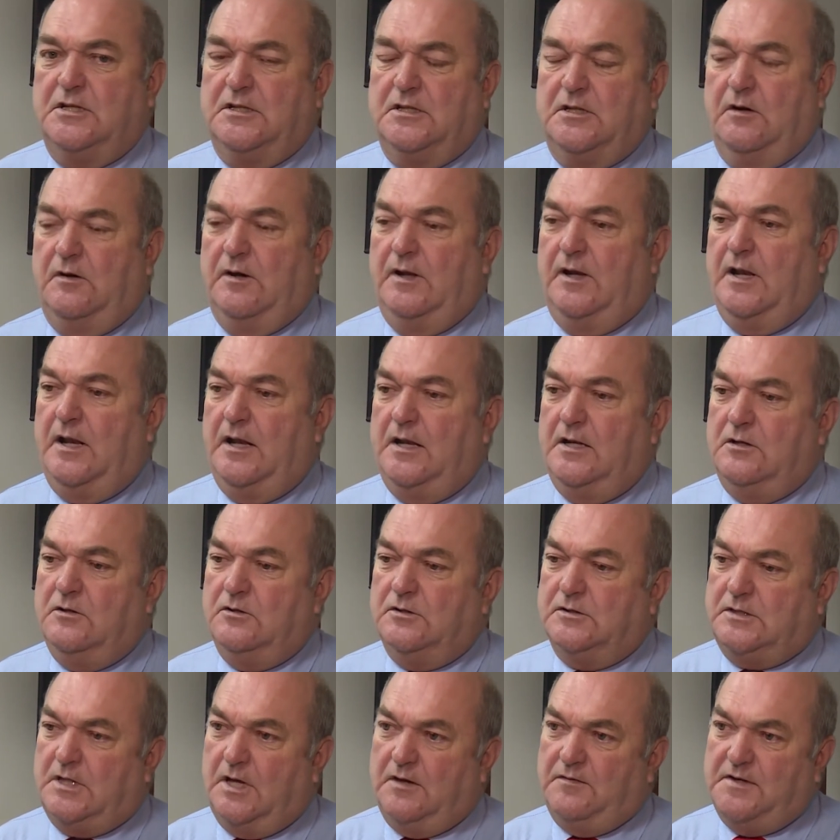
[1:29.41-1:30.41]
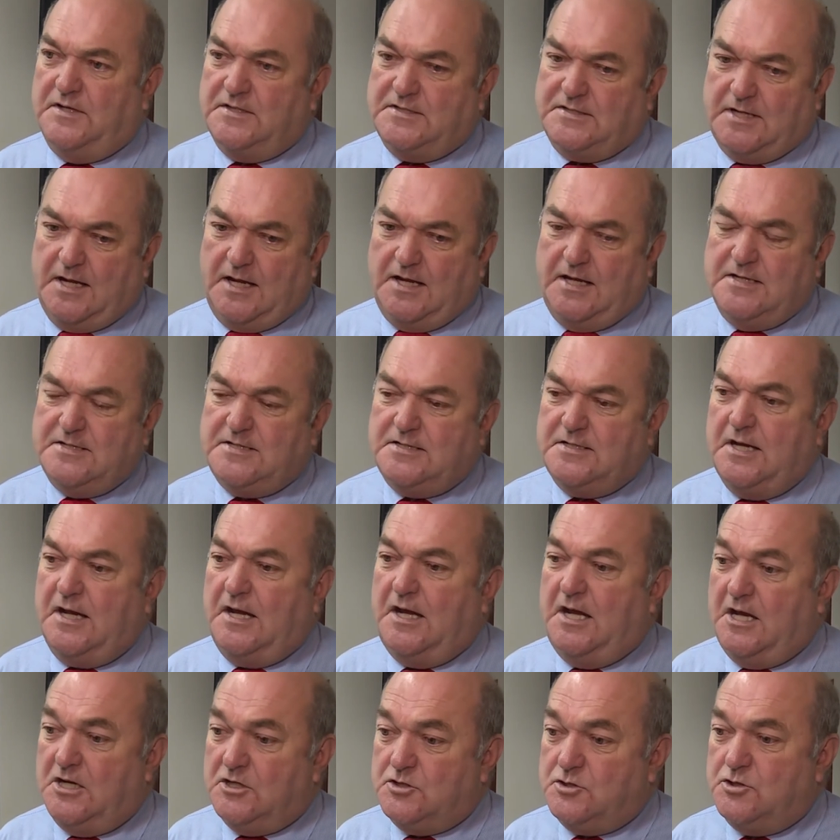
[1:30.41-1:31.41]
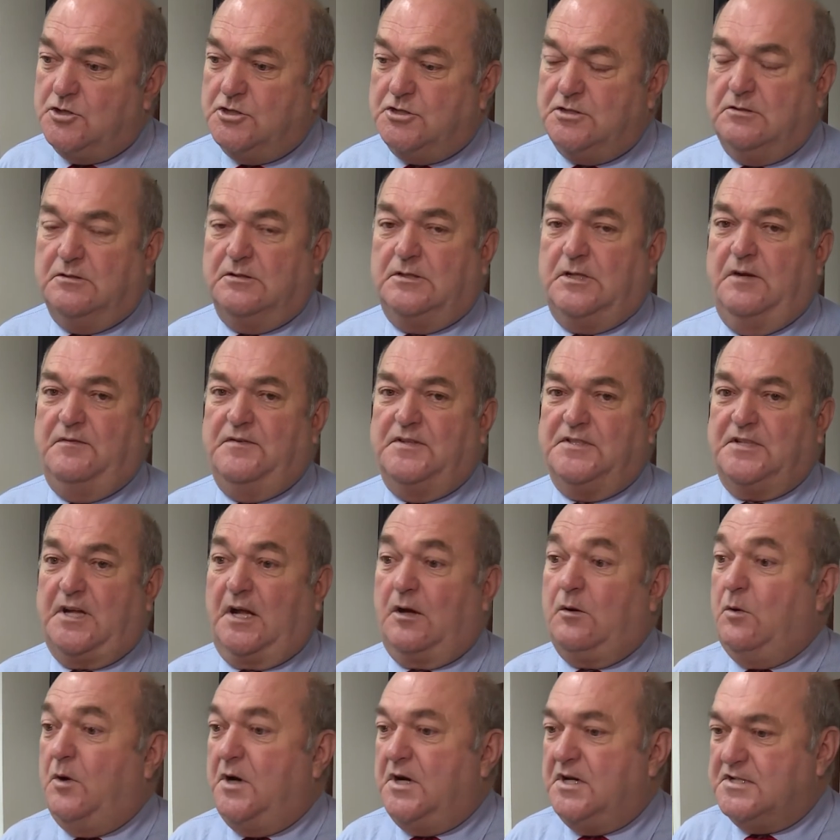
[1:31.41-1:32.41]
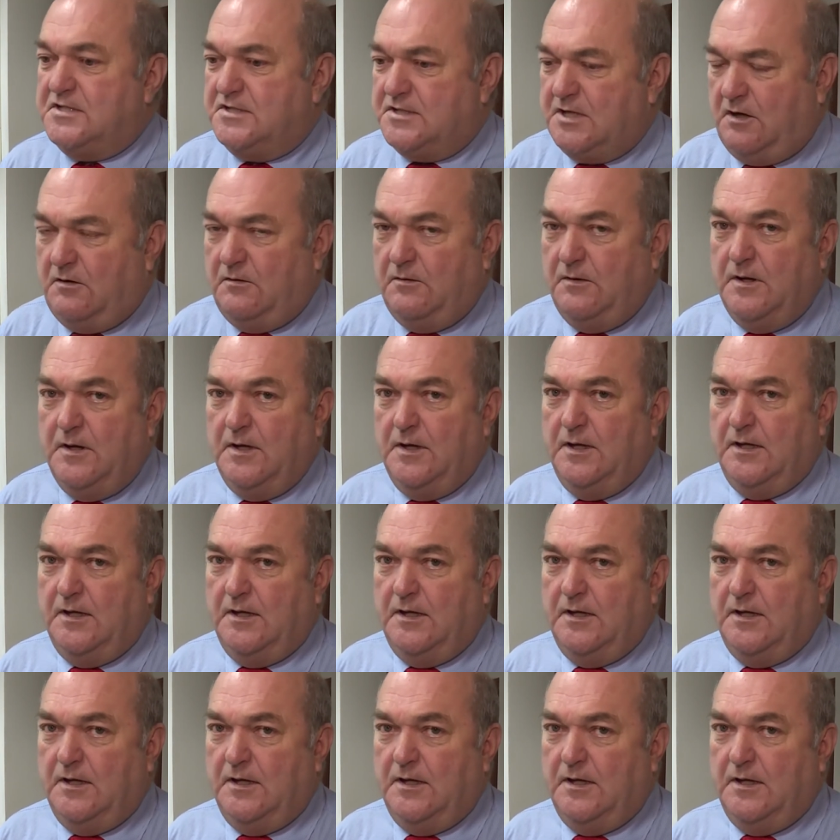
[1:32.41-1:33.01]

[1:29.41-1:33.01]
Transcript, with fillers: Então, não teve essa, esse reajuste, não teve essa correção.